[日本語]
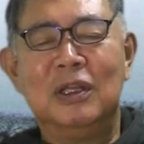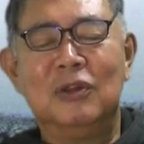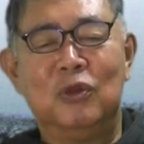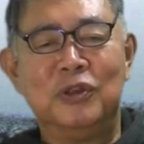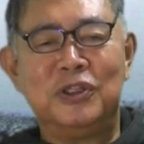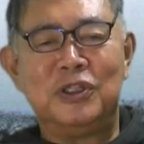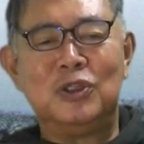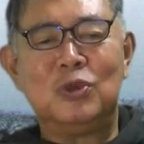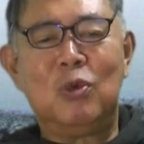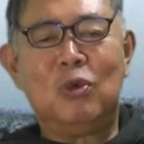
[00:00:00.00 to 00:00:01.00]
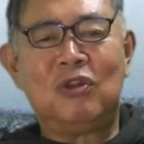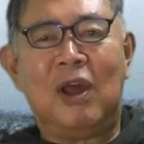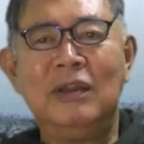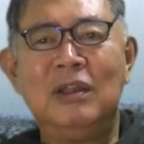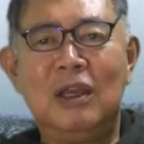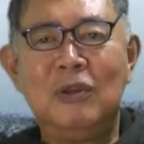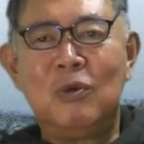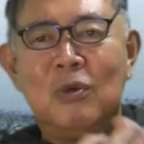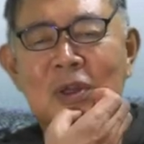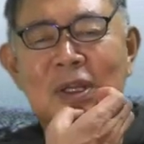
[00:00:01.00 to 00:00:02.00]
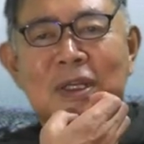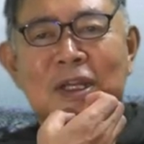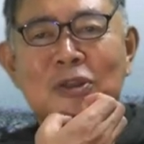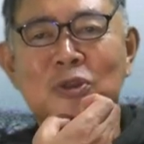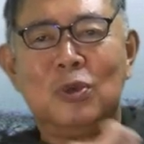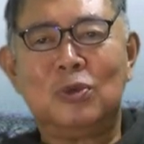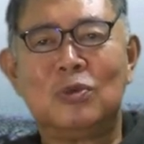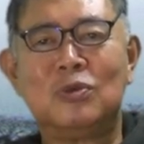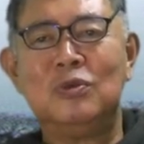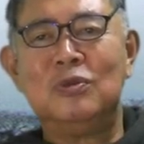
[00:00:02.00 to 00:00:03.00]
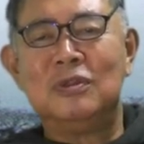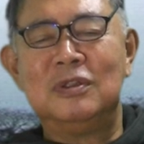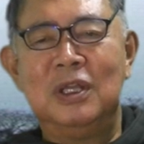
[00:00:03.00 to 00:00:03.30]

それ史上最大のラジオ局、